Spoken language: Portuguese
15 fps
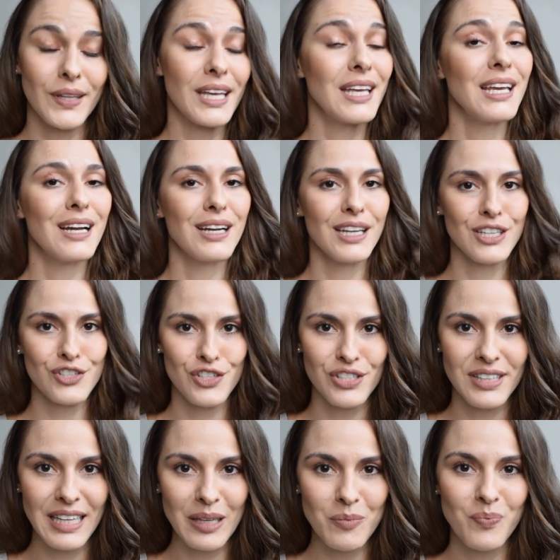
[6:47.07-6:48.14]
E
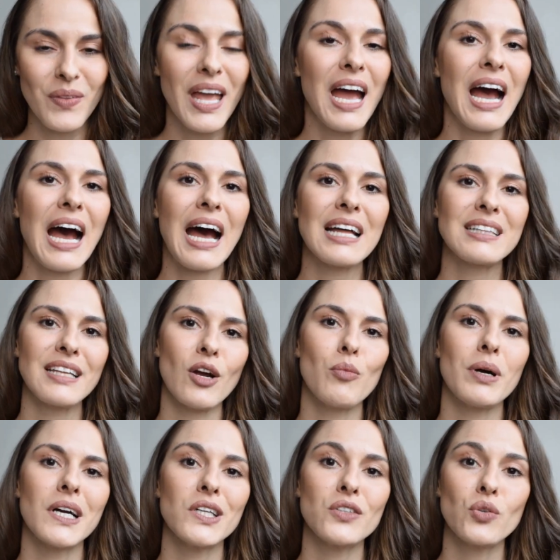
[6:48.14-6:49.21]
acreditem, até
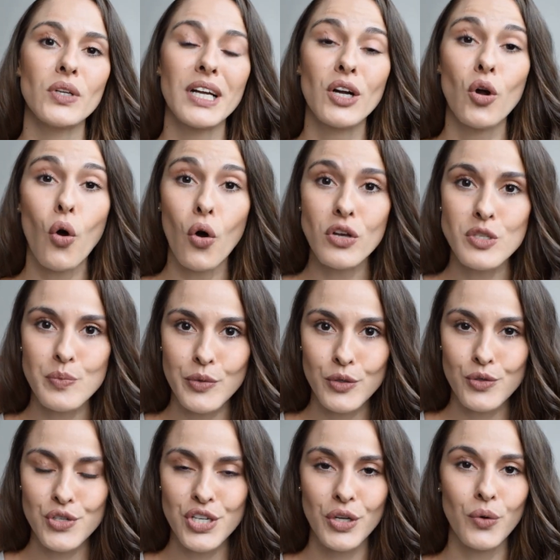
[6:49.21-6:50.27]
uma cantora gospel
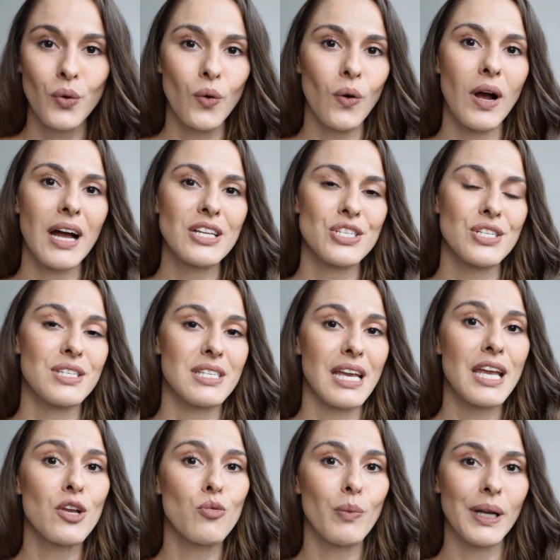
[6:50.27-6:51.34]
chegou a dizer
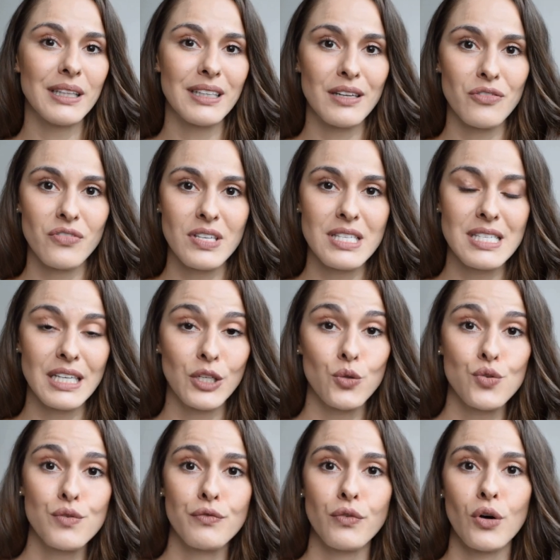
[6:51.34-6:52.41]
em uma entrevista que o
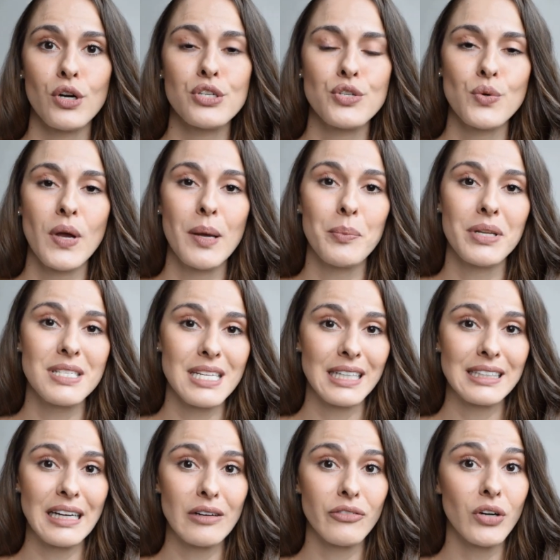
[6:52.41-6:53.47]
divórcio
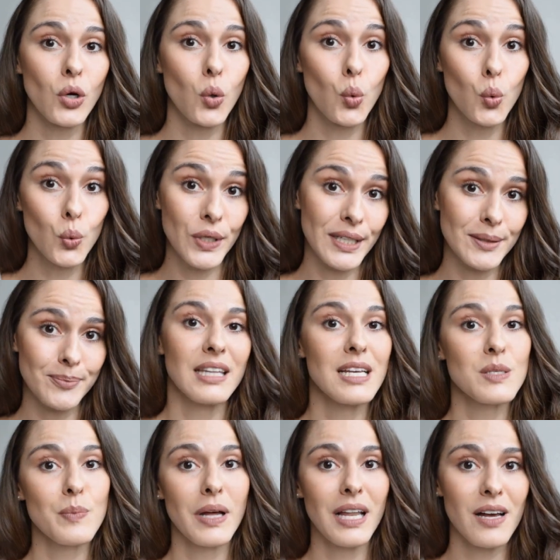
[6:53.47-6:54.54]
representava cura.
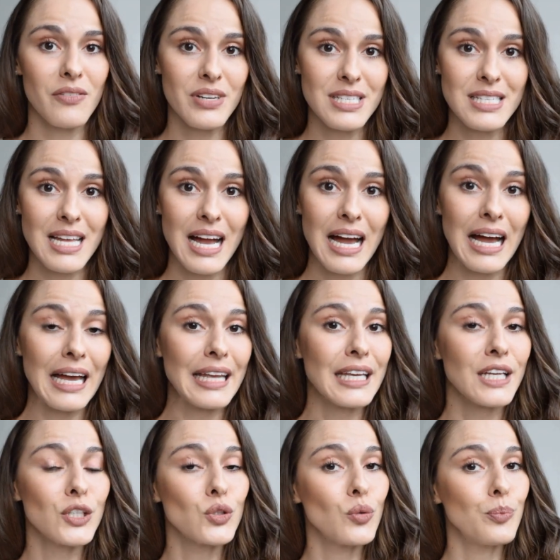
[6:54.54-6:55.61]
Nas palavras da
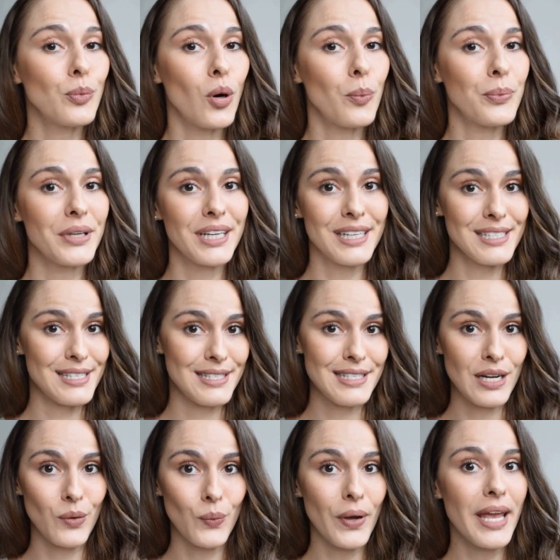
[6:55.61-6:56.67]
rainha do pop
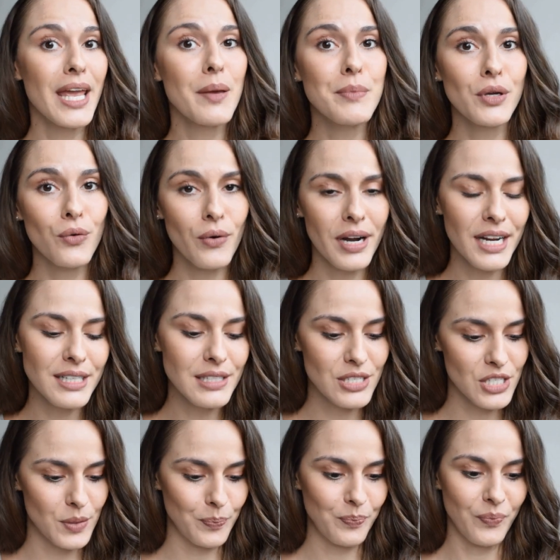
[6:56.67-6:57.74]
cristão Amy
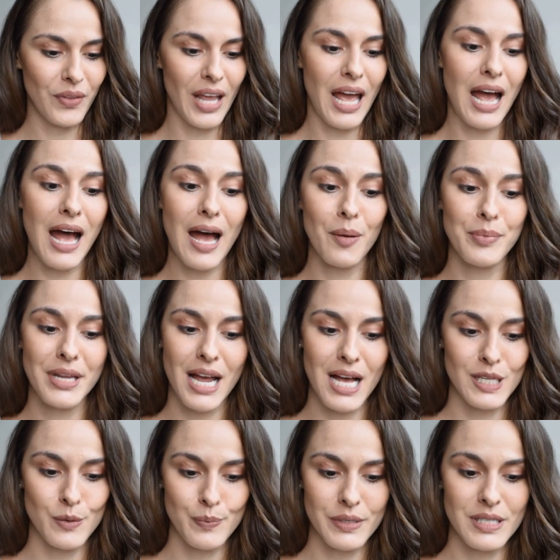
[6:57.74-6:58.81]
Grant, abre
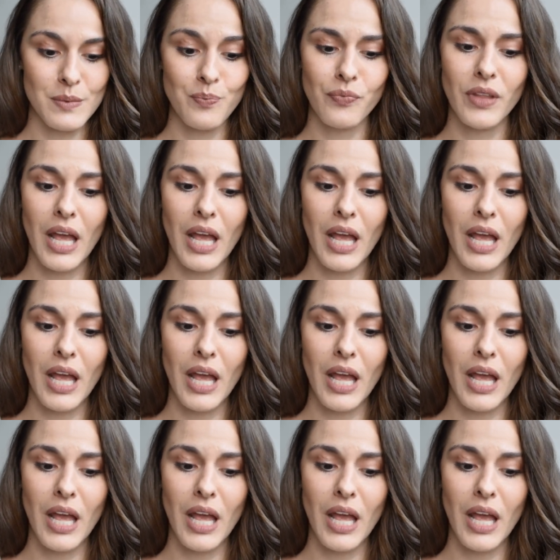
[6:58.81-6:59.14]
aspas.